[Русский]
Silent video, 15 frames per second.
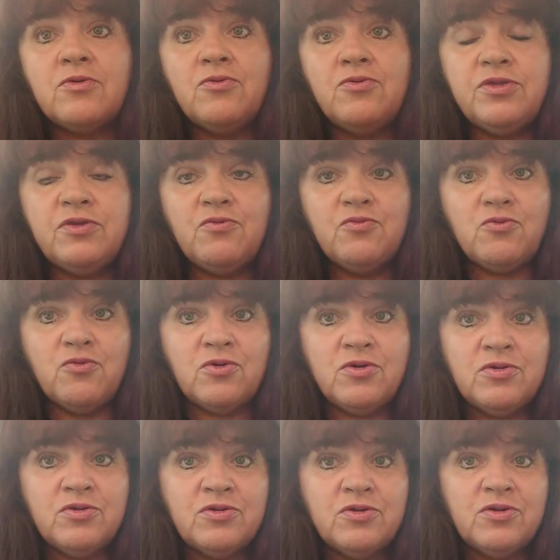у него
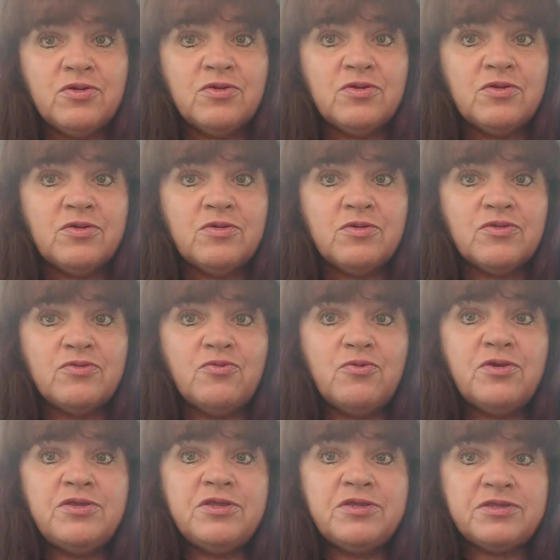
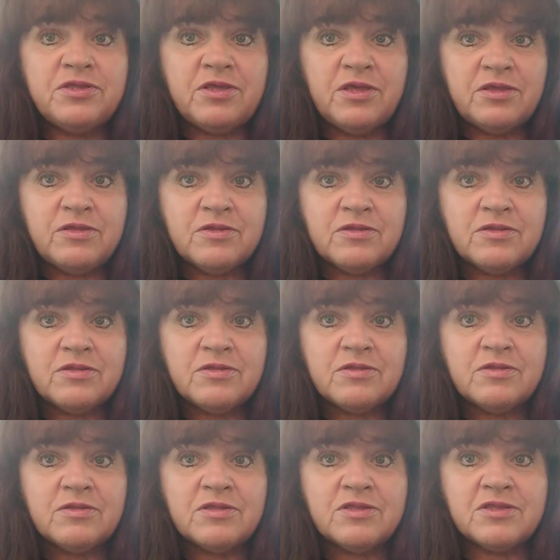Двое детей.
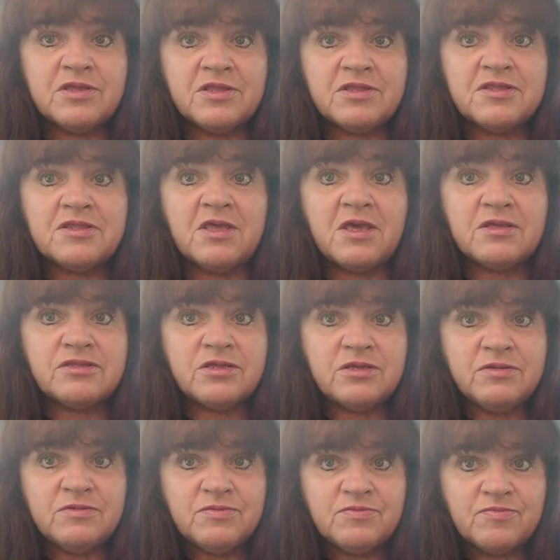Сын
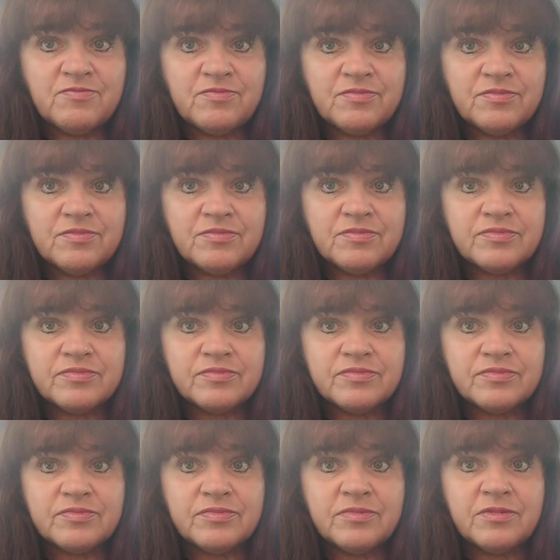Саша
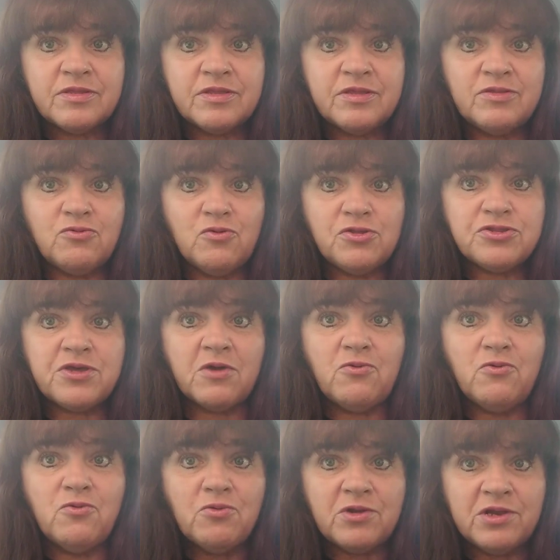и дочка
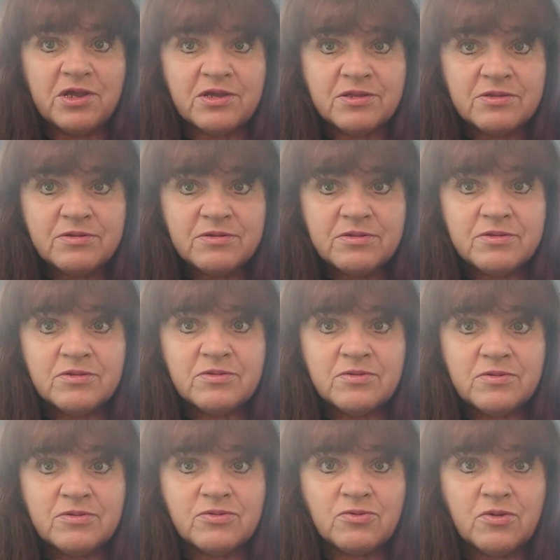Оля.
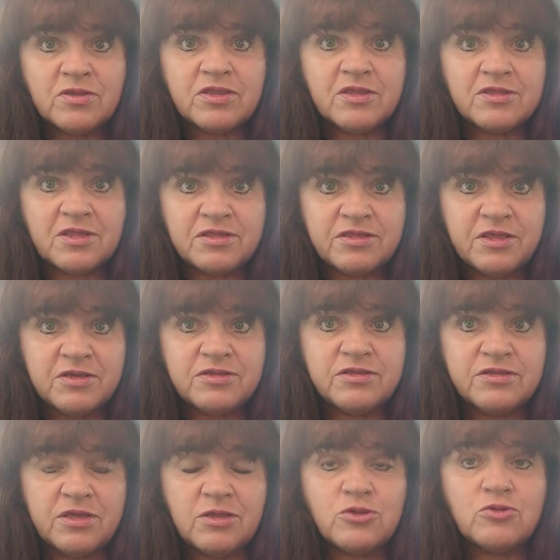Но это за тех
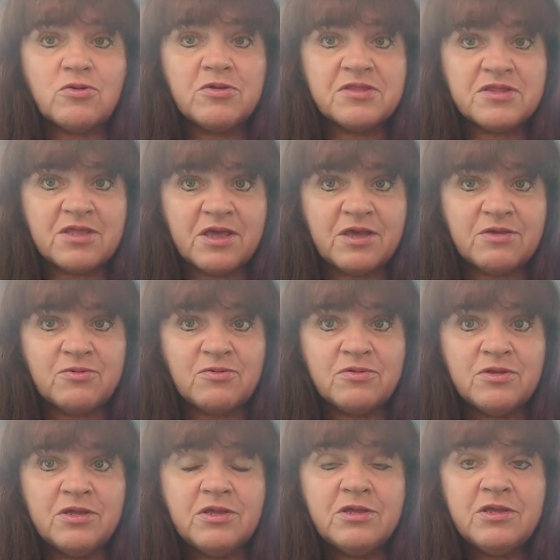детей, что я знаю.
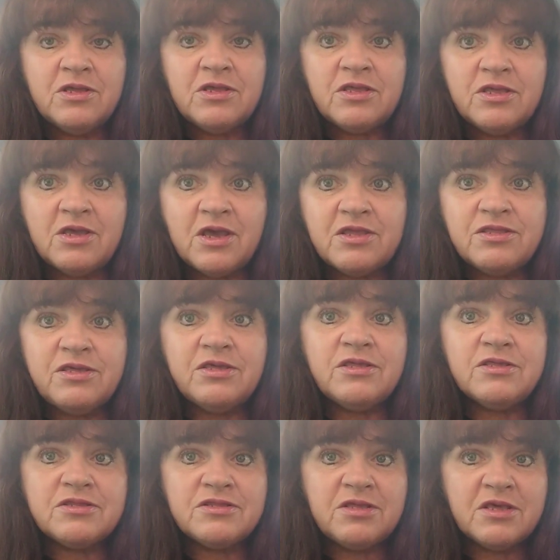И
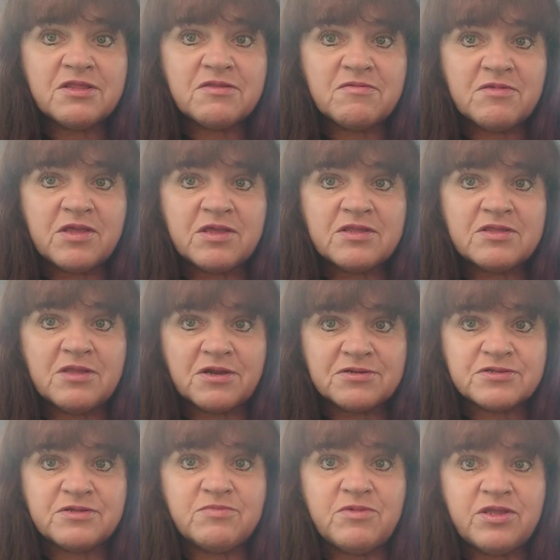они, естественно,
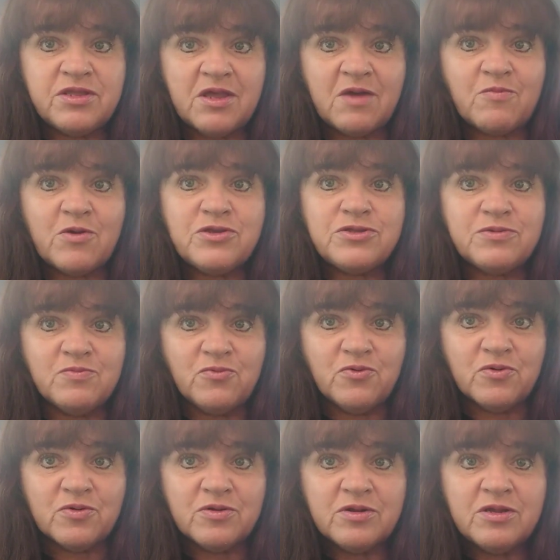старше меня.
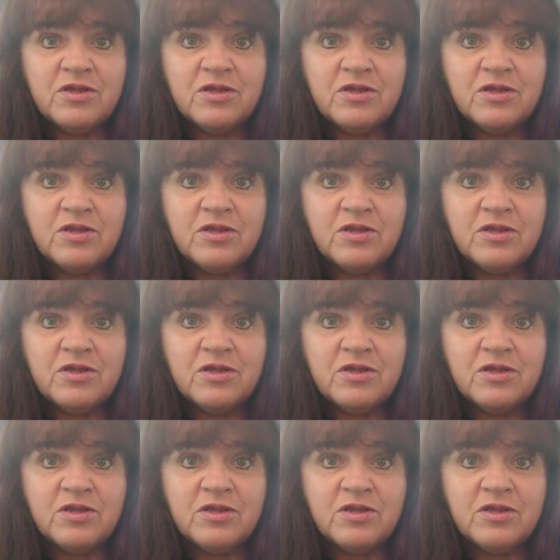Почему?